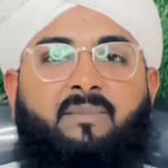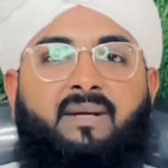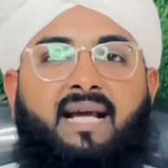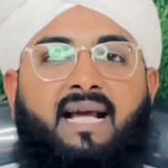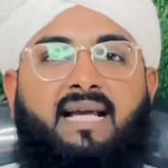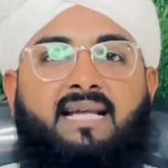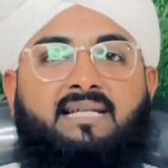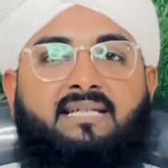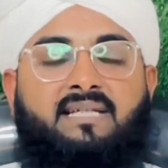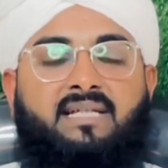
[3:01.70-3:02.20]
में
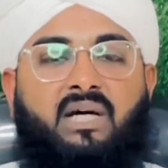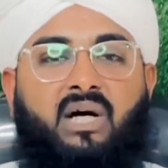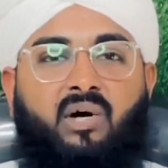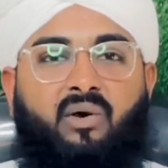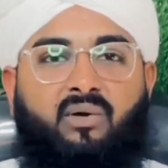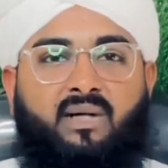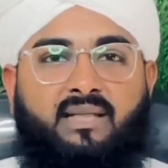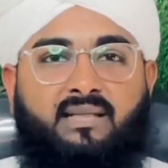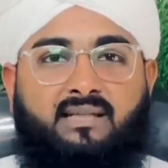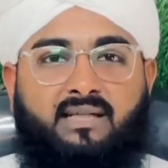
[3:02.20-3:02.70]
ऐसी
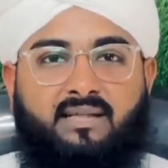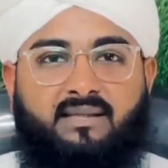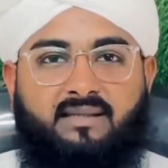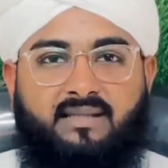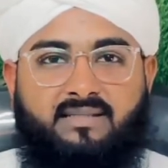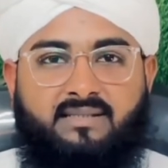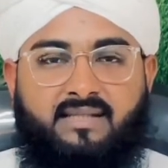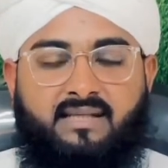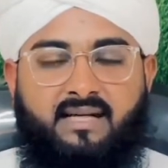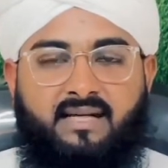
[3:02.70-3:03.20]
औरत का
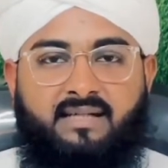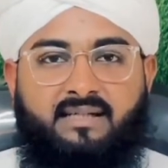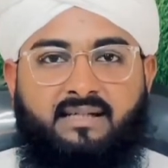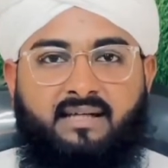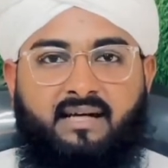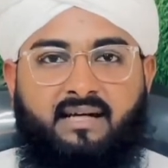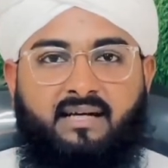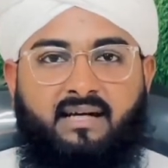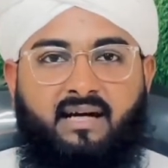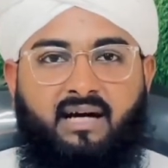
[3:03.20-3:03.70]
तस्करा
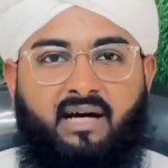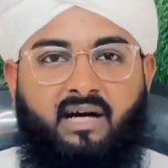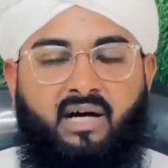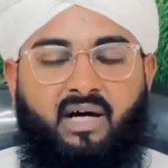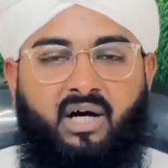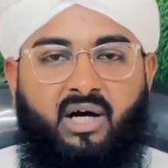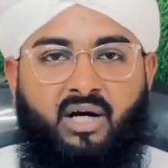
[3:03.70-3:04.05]
किया गया